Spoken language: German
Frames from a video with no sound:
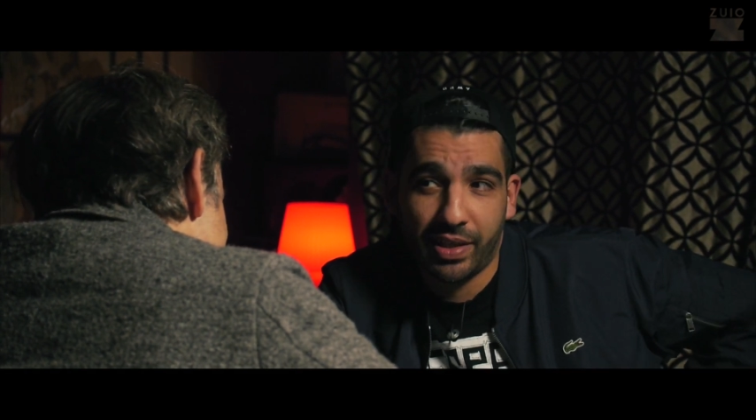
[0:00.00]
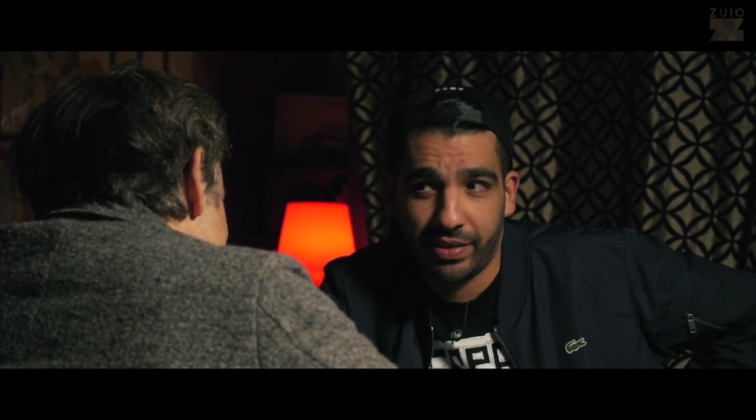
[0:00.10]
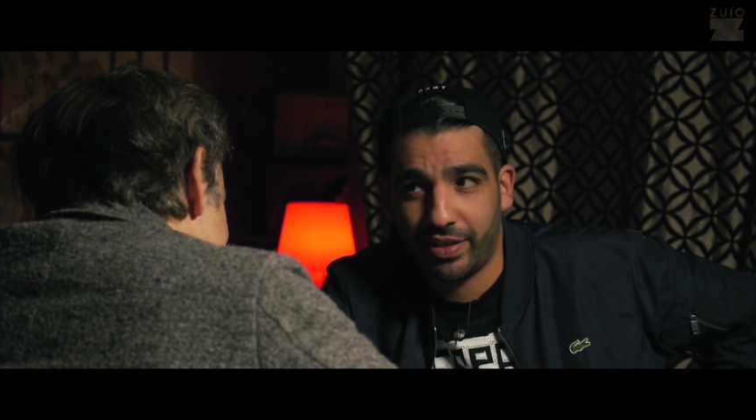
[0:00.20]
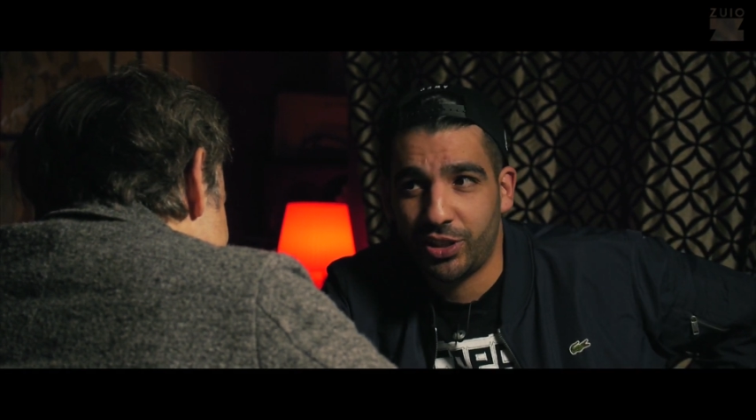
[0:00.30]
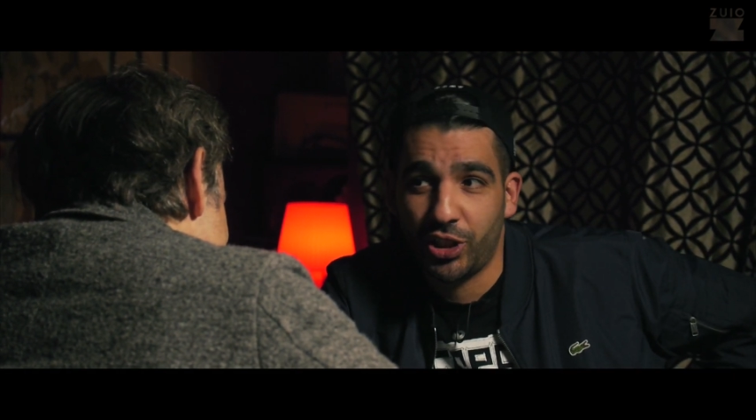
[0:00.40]
Dann
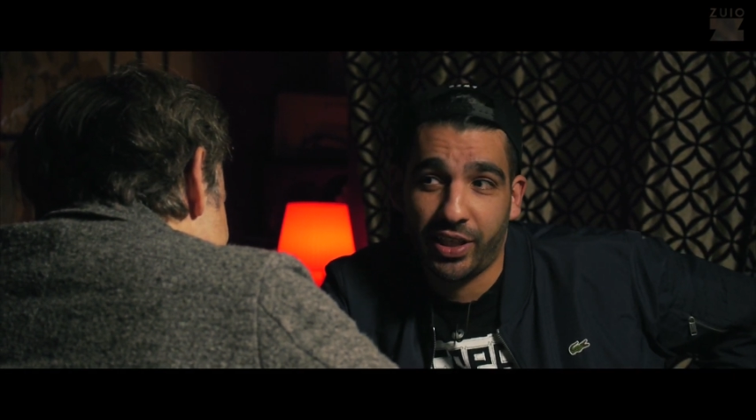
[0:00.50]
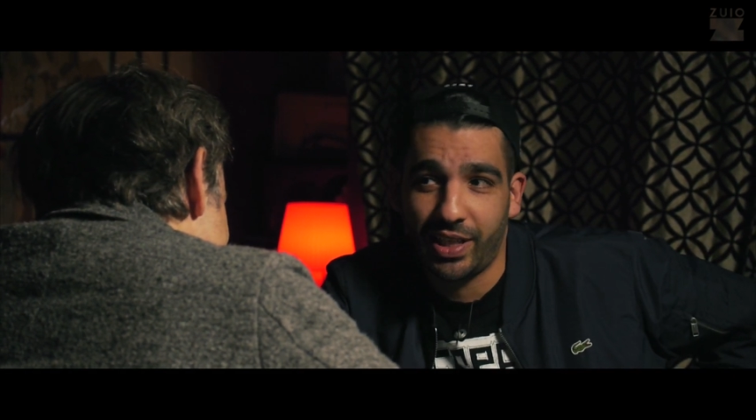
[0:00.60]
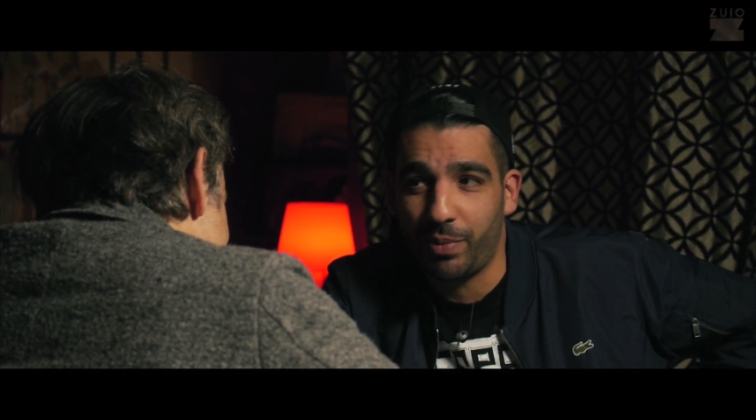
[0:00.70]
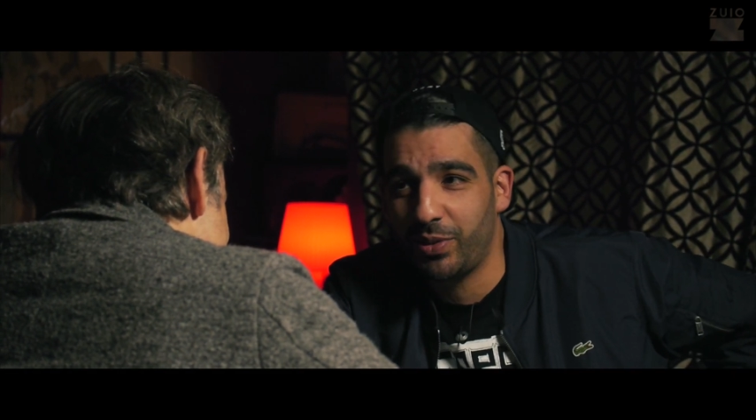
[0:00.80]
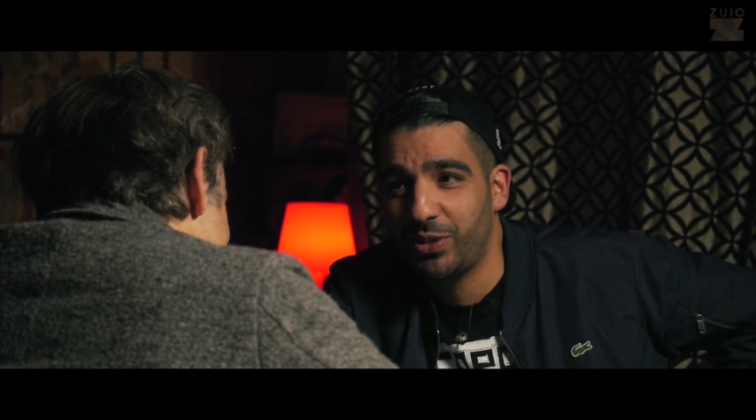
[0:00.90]
hat er die
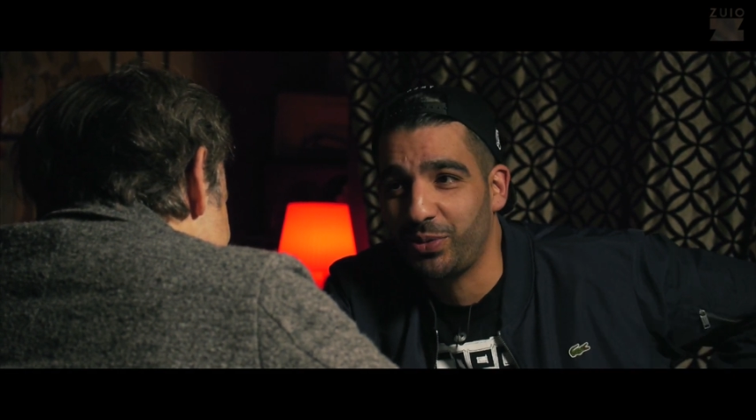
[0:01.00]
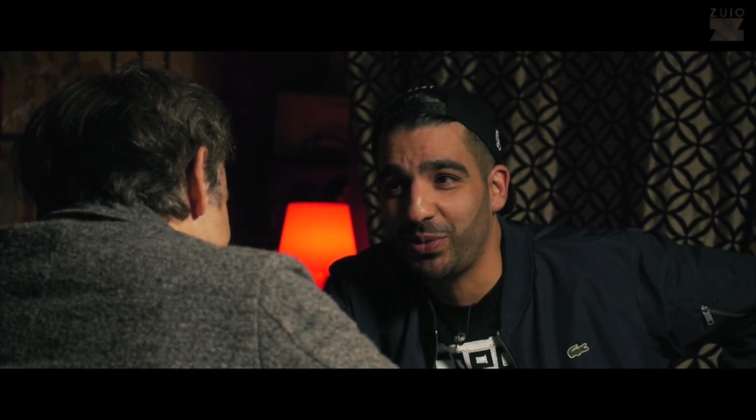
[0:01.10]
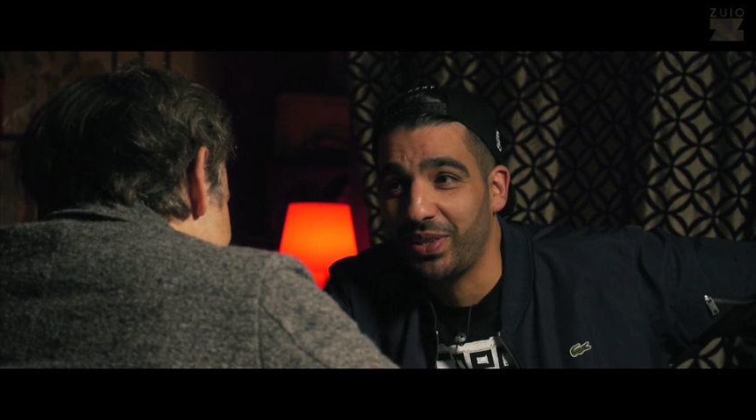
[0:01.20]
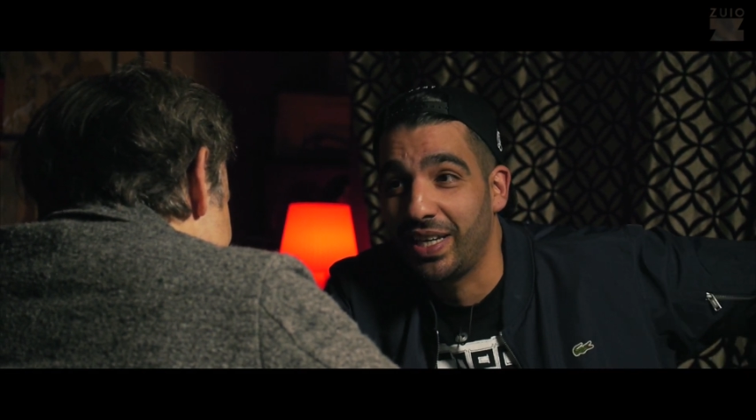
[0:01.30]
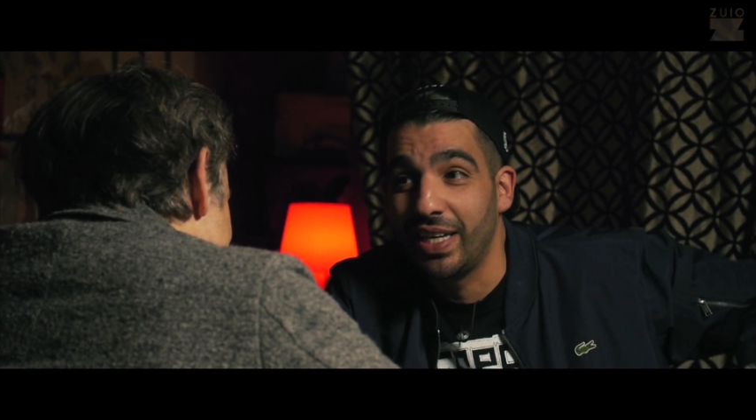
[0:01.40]
Shirin
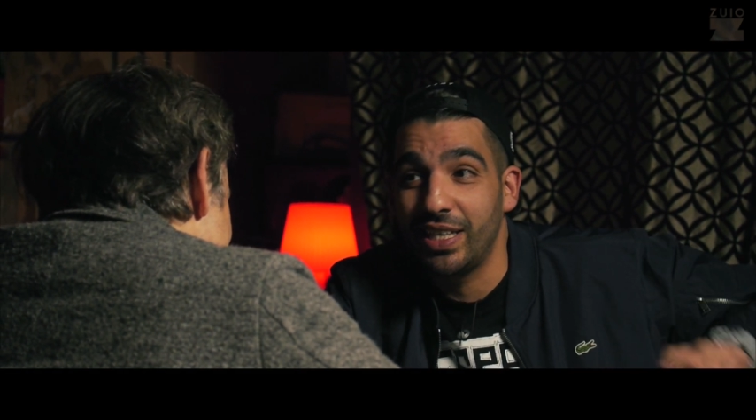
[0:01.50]
abgezogen,